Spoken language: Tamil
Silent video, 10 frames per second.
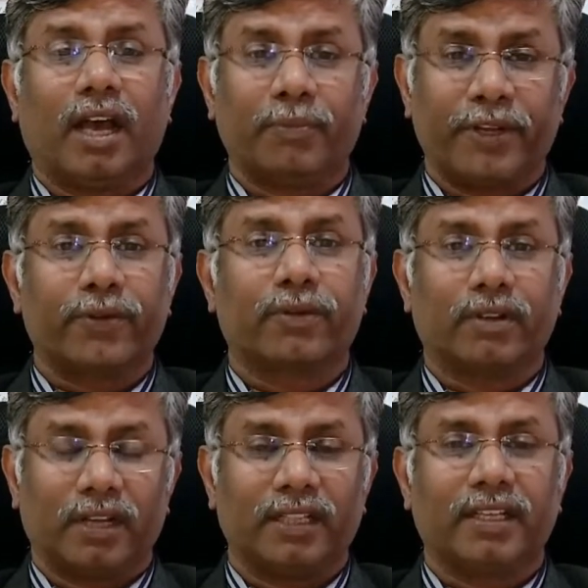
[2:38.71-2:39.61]
ஆப்டிடியூட்
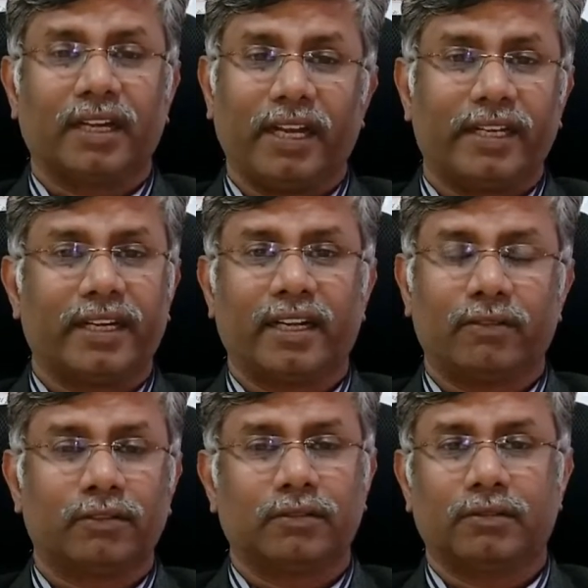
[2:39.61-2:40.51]
அந்த
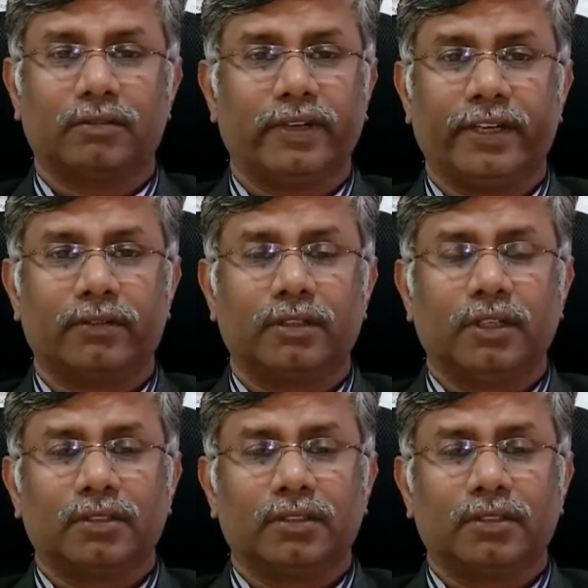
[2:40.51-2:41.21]
ரிலேட்டடாகவும் வேணும்